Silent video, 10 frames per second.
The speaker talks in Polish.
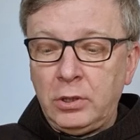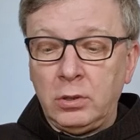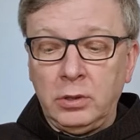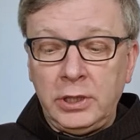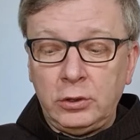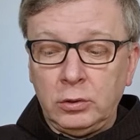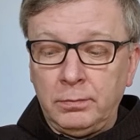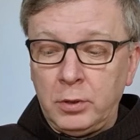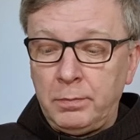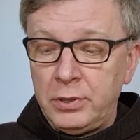konkretną
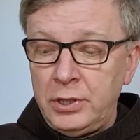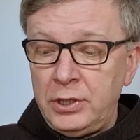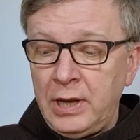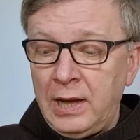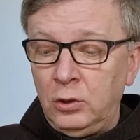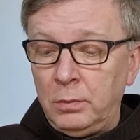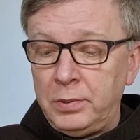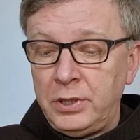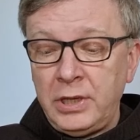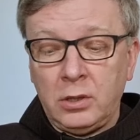propozycję
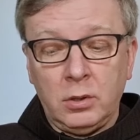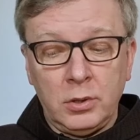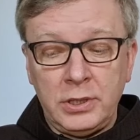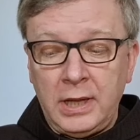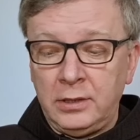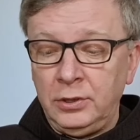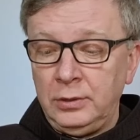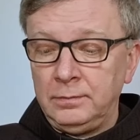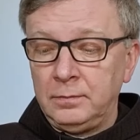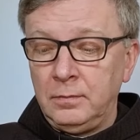adopcji jako
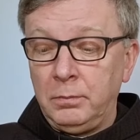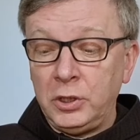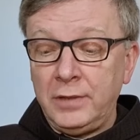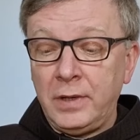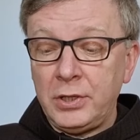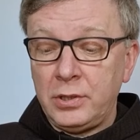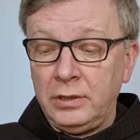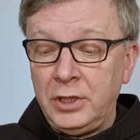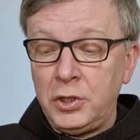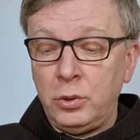ostatni, ponieważ
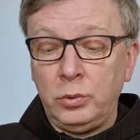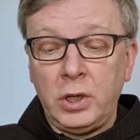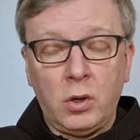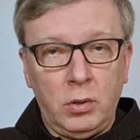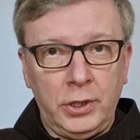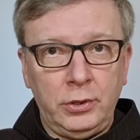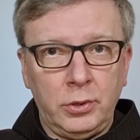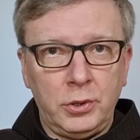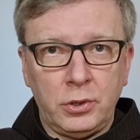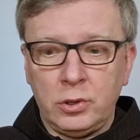decyduje
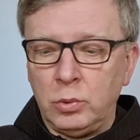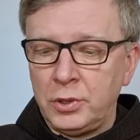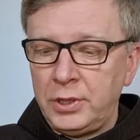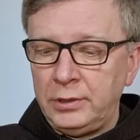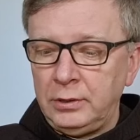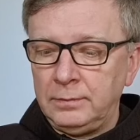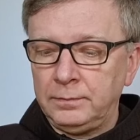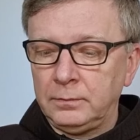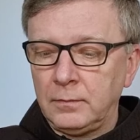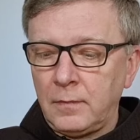kolejność zgłoszeń.
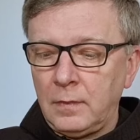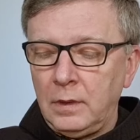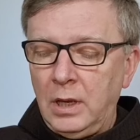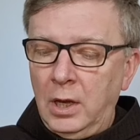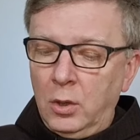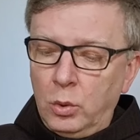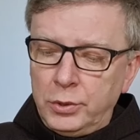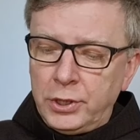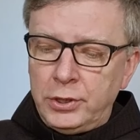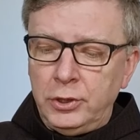
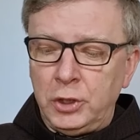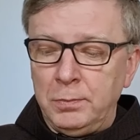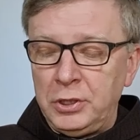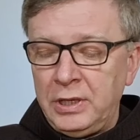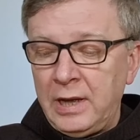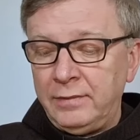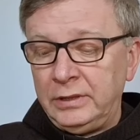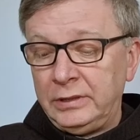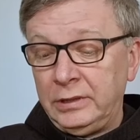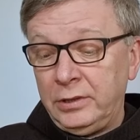Ucieszyliśmy się
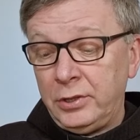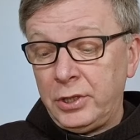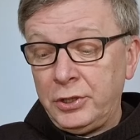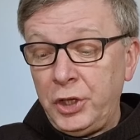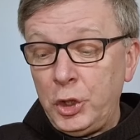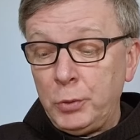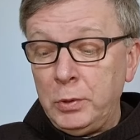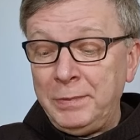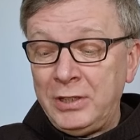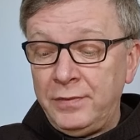nawet, gdyż
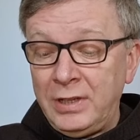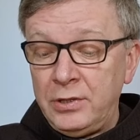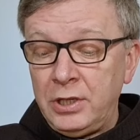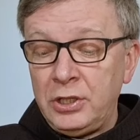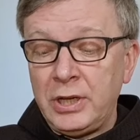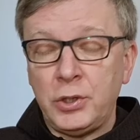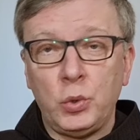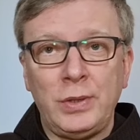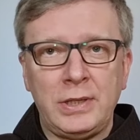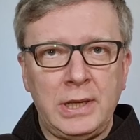chcieliśmy mieć więcej
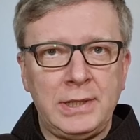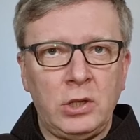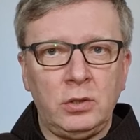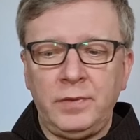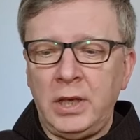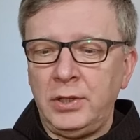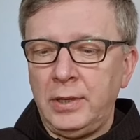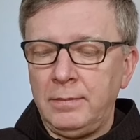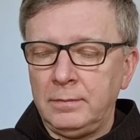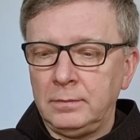czasu na zastanowienie.